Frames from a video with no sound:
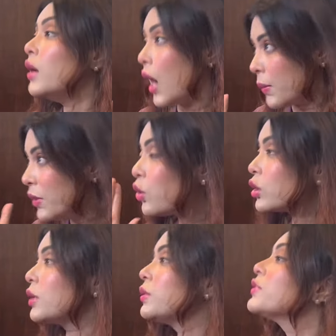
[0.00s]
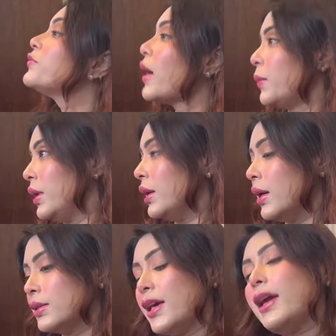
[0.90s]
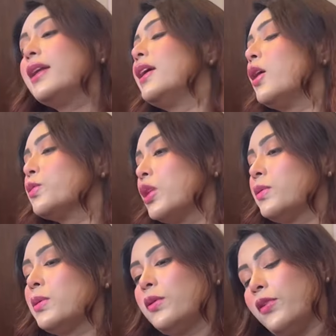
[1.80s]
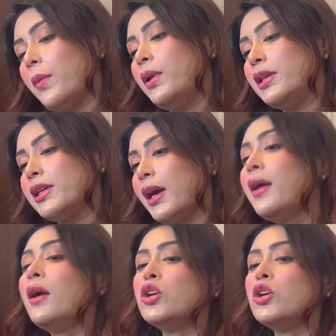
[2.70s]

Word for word: আমি কথা বলছি ফ্যামিলি নিয়ে সেকেন্ড কি অপশন আছে আমার ফ্যামিলি চাই